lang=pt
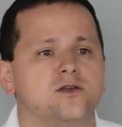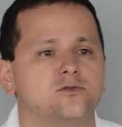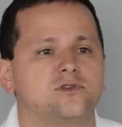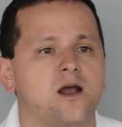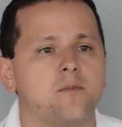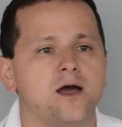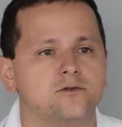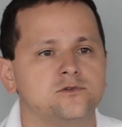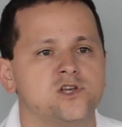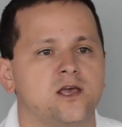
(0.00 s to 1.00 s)
no
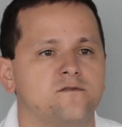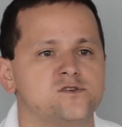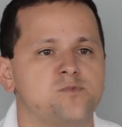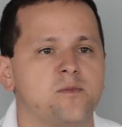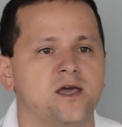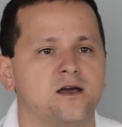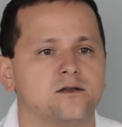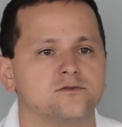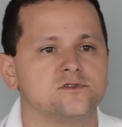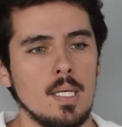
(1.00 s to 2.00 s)
trabalho do GF Supermercados.